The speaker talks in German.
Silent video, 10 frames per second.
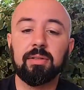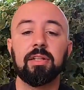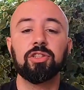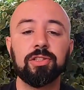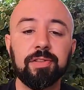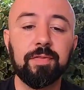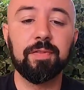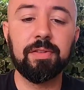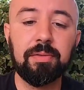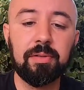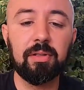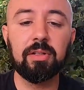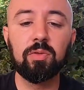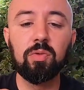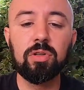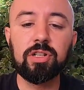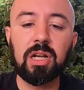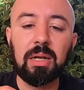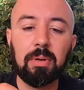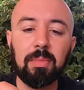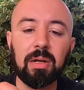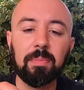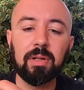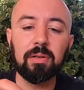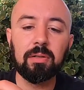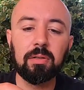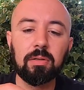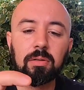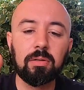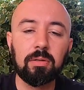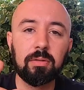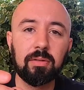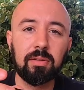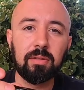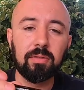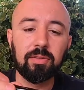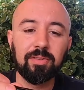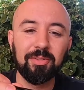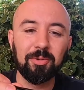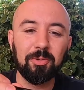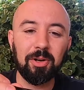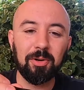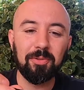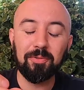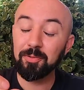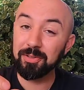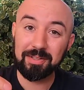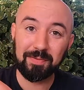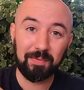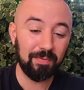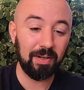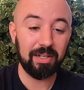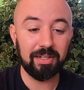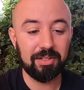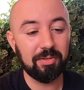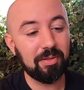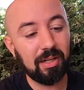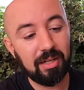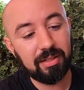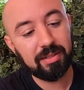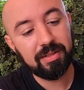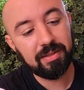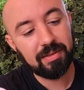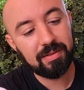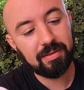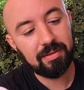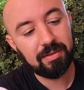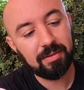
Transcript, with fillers: Der Stift, ne? den Kugelschreiber macht man so auf und das feiere ich total. Ne? Dieses,